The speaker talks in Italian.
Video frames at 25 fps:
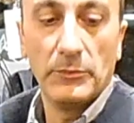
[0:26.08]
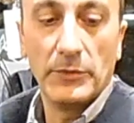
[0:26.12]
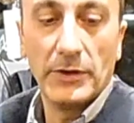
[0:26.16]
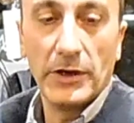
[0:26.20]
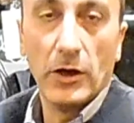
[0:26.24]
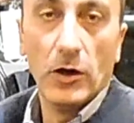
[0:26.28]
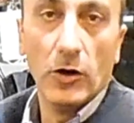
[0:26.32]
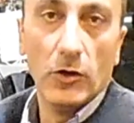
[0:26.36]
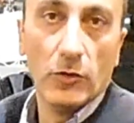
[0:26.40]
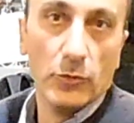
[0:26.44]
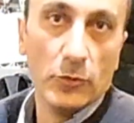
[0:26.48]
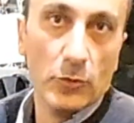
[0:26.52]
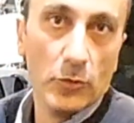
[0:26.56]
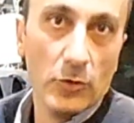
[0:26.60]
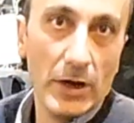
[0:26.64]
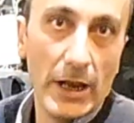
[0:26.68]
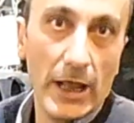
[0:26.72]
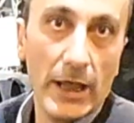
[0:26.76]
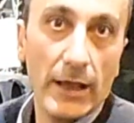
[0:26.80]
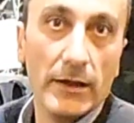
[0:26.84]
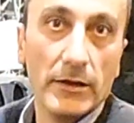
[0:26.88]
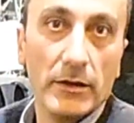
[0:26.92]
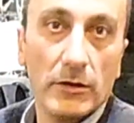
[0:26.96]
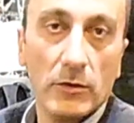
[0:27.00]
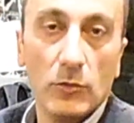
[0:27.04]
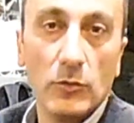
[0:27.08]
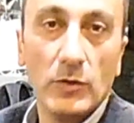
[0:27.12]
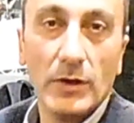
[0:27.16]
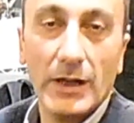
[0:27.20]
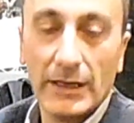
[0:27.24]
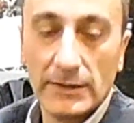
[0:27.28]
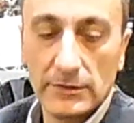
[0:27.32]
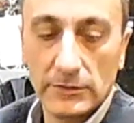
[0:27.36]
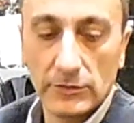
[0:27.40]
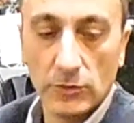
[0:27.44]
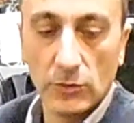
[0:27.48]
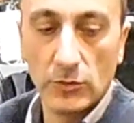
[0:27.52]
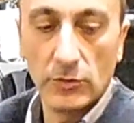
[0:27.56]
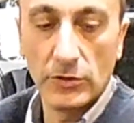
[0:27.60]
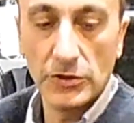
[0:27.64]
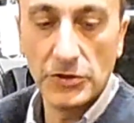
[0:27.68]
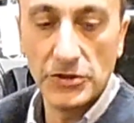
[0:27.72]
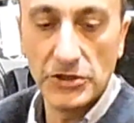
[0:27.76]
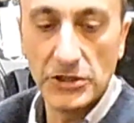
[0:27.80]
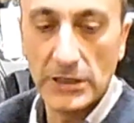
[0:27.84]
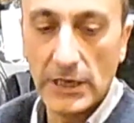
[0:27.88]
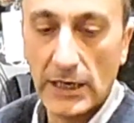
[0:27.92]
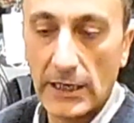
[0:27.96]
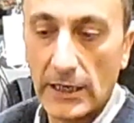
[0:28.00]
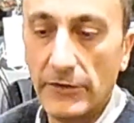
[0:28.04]
però non è un nastro
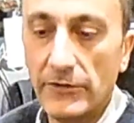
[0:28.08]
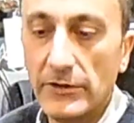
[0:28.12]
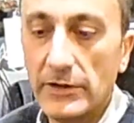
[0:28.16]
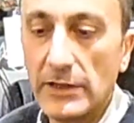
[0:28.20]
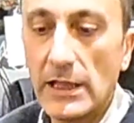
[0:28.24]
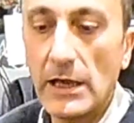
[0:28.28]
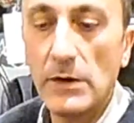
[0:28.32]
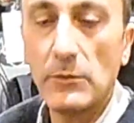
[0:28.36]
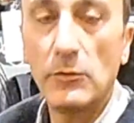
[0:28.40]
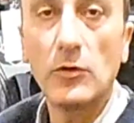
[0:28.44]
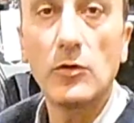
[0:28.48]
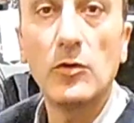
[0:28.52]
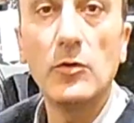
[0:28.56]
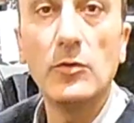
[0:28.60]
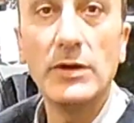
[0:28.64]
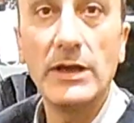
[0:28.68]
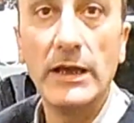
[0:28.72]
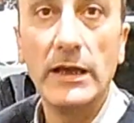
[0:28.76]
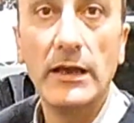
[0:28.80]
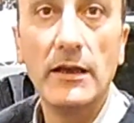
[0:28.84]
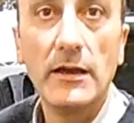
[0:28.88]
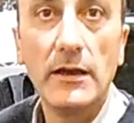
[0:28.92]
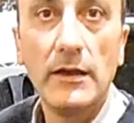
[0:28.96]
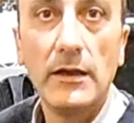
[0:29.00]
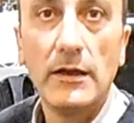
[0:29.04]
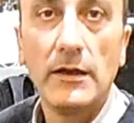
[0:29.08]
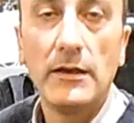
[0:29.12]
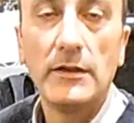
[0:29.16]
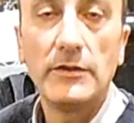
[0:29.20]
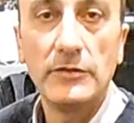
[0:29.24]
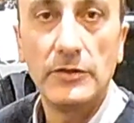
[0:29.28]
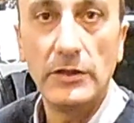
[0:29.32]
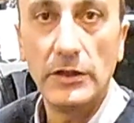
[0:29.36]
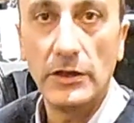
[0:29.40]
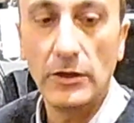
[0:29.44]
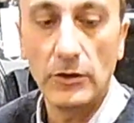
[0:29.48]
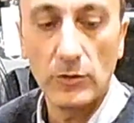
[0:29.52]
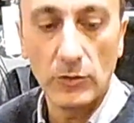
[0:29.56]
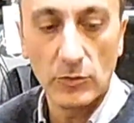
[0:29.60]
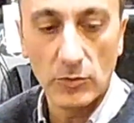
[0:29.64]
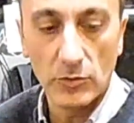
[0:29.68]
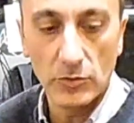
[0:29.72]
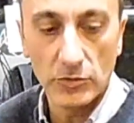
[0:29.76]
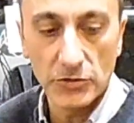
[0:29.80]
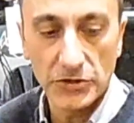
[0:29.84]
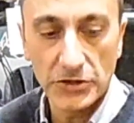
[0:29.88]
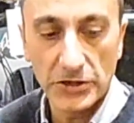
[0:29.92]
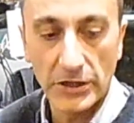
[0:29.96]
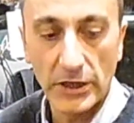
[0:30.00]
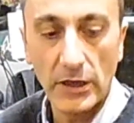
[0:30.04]
originale. Vediamo come si
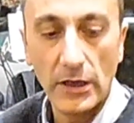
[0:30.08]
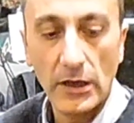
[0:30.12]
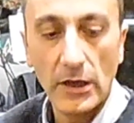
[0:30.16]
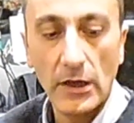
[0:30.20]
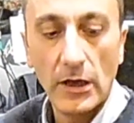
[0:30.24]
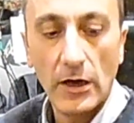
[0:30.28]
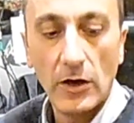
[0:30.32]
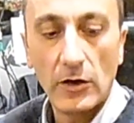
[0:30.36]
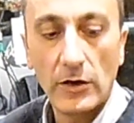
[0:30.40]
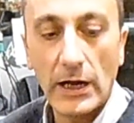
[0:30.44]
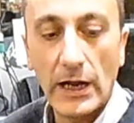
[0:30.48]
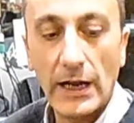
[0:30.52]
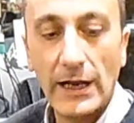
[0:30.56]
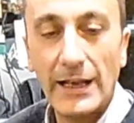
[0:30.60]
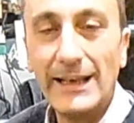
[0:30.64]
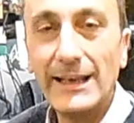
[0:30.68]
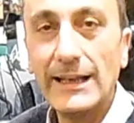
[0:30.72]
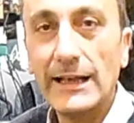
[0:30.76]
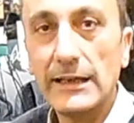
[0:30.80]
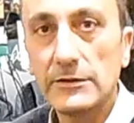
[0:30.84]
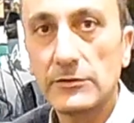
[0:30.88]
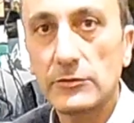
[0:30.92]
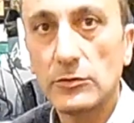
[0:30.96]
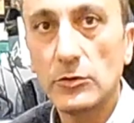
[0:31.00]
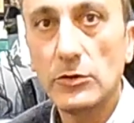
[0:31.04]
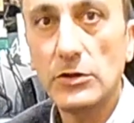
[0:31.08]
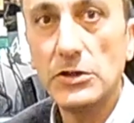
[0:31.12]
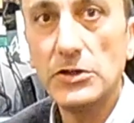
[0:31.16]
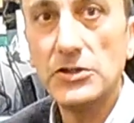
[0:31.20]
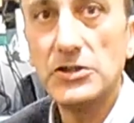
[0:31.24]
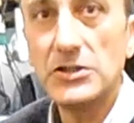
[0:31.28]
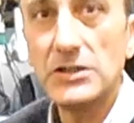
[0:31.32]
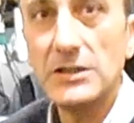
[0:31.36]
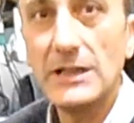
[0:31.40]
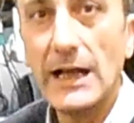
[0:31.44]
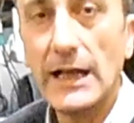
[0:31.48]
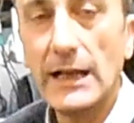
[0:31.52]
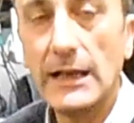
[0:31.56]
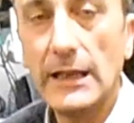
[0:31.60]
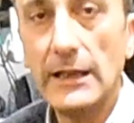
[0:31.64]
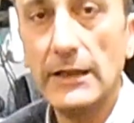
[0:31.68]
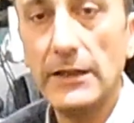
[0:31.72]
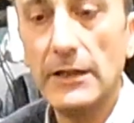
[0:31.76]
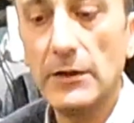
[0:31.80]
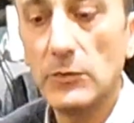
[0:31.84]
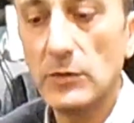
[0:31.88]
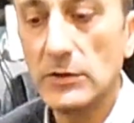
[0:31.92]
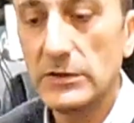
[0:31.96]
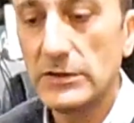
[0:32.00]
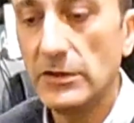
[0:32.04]
riconosce. Ora, il nastro originale
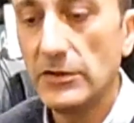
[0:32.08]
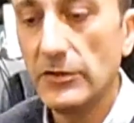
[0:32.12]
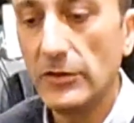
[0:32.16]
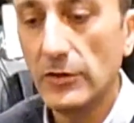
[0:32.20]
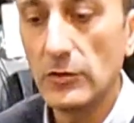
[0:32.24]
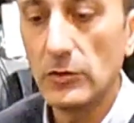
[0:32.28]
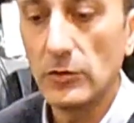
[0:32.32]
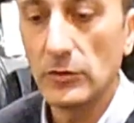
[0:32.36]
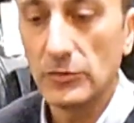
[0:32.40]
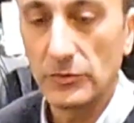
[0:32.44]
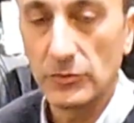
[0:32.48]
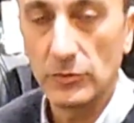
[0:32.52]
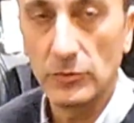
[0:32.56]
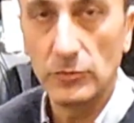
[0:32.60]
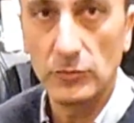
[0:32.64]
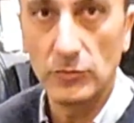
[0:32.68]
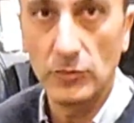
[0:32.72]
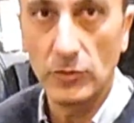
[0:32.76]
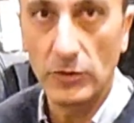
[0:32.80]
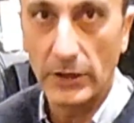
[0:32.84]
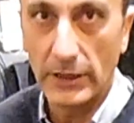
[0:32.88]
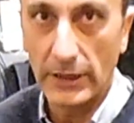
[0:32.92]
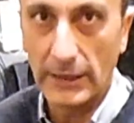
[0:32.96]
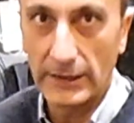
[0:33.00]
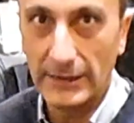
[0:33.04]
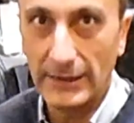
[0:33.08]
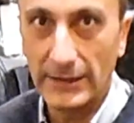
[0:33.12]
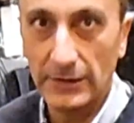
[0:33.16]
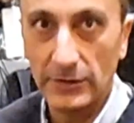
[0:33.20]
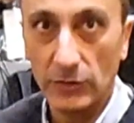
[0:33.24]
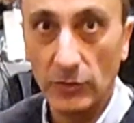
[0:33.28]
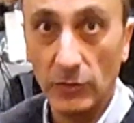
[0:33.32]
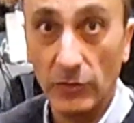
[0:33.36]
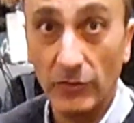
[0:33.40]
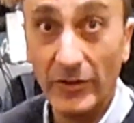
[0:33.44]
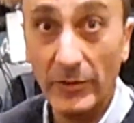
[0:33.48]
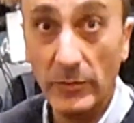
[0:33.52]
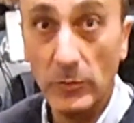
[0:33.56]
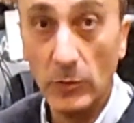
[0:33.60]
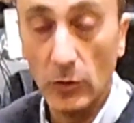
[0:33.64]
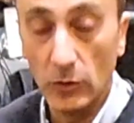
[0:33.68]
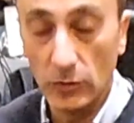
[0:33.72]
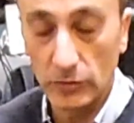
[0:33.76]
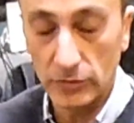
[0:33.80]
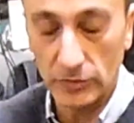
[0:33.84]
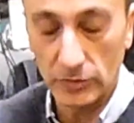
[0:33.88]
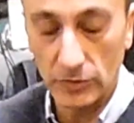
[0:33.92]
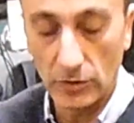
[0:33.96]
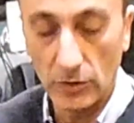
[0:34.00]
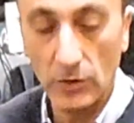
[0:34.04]
di qualsiasi costruttore che adesso vi
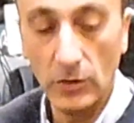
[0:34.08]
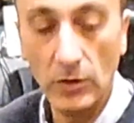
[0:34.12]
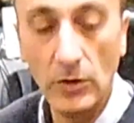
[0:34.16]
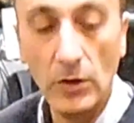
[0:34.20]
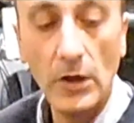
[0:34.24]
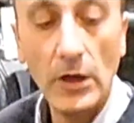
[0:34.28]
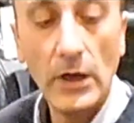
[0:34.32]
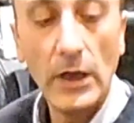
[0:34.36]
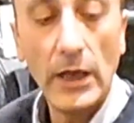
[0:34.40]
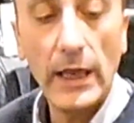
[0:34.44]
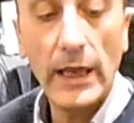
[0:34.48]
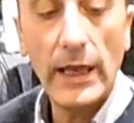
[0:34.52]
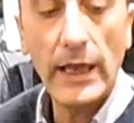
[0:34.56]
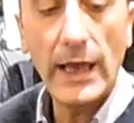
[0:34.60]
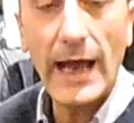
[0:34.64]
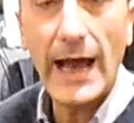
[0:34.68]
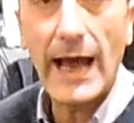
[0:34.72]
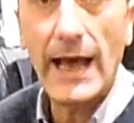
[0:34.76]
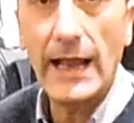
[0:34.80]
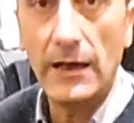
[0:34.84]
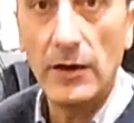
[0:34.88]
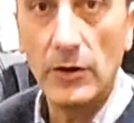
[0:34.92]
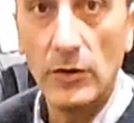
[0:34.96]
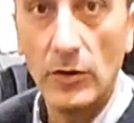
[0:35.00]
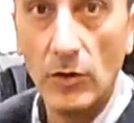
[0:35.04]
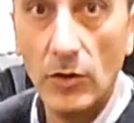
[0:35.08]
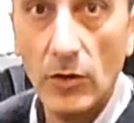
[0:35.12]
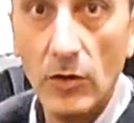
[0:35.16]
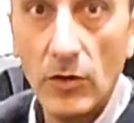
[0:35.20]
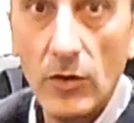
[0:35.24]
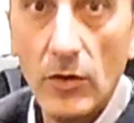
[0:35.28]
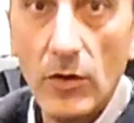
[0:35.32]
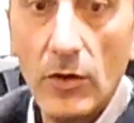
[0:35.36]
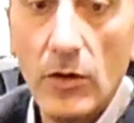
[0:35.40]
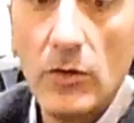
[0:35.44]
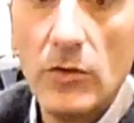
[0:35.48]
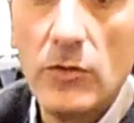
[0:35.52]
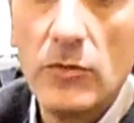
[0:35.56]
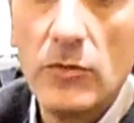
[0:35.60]
mostro hanno